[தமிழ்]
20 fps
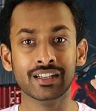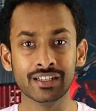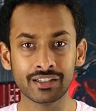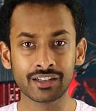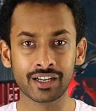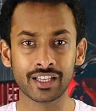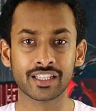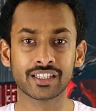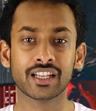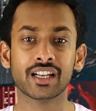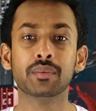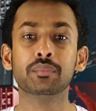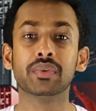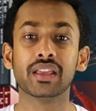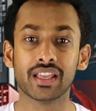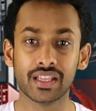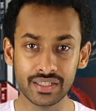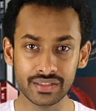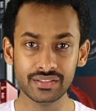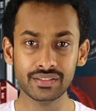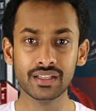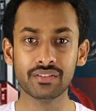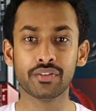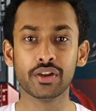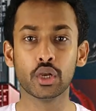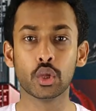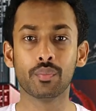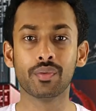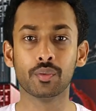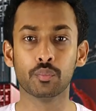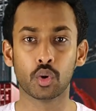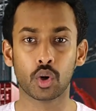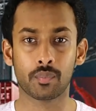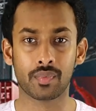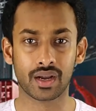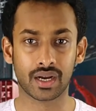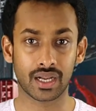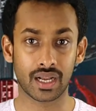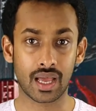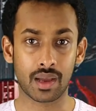இன்றைய தினம் இந்த வீடியோவின்
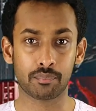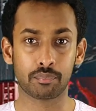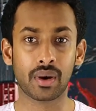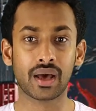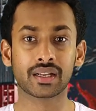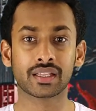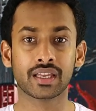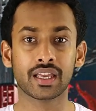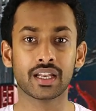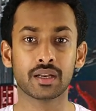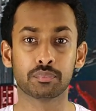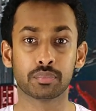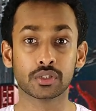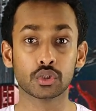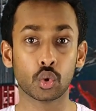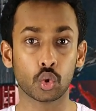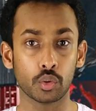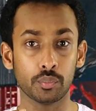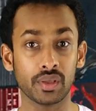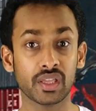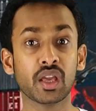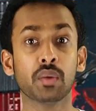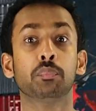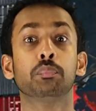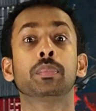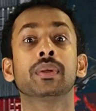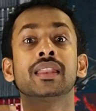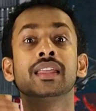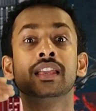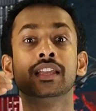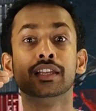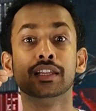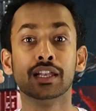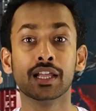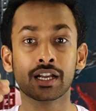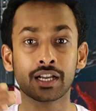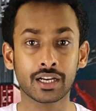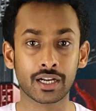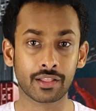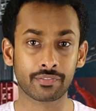மூலமாக நாம் பார்க்க இருப்பது ஒரு மிகப்பெரிய
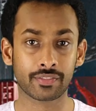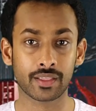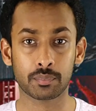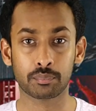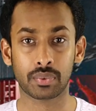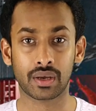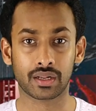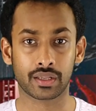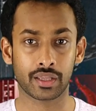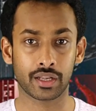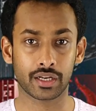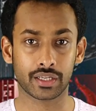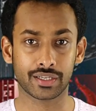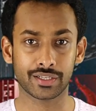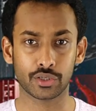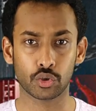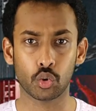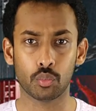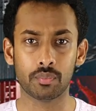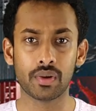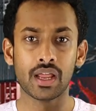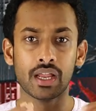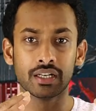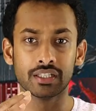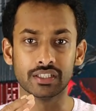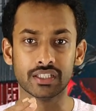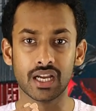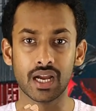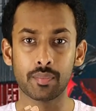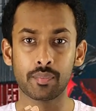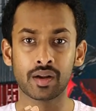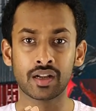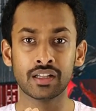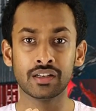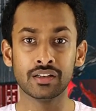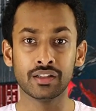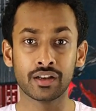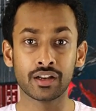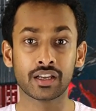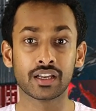இலக்கணத்தை பார்க்க இருக்கின்றோம்
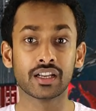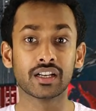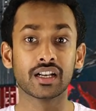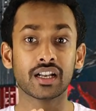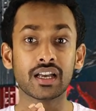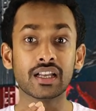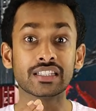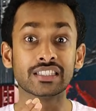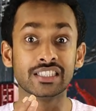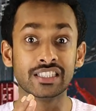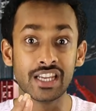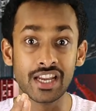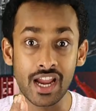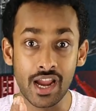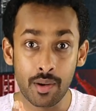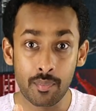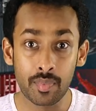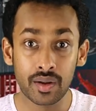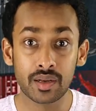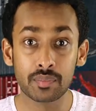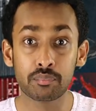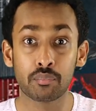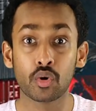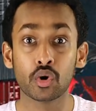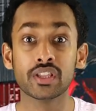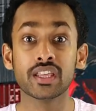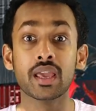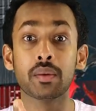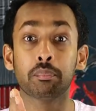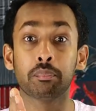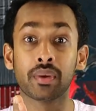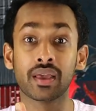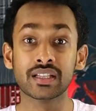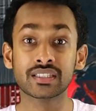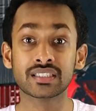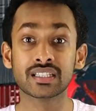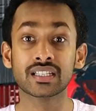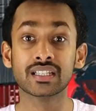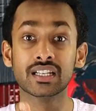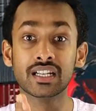ஜெர்மனில் இருக்கின்ற ஜெர்மன் மொழியை
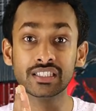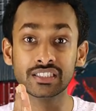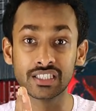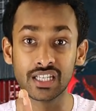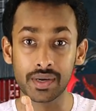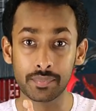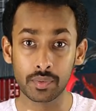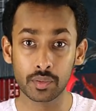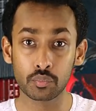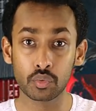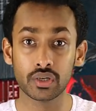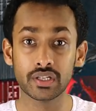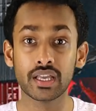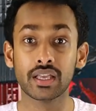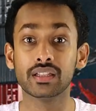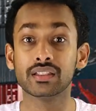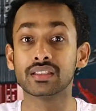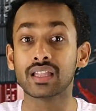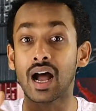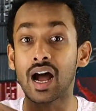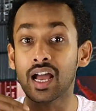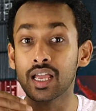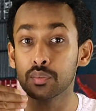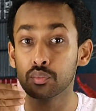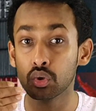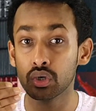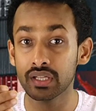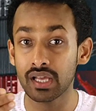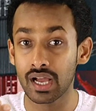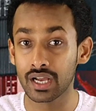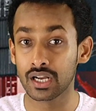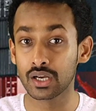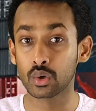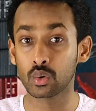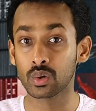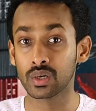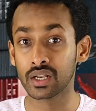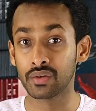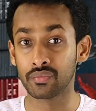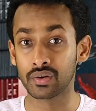பேசுகின்ற ஜெர்மன் மொழியை தாய்மொழியாக
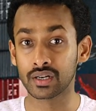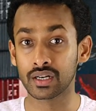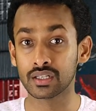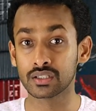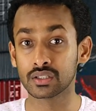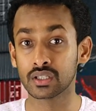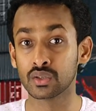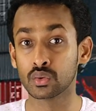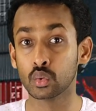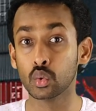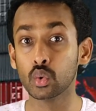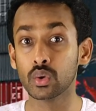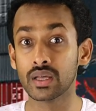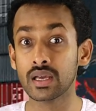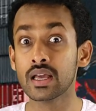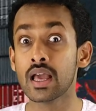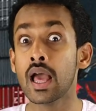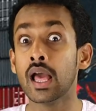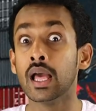கொண்டவர்களுக்கு கூட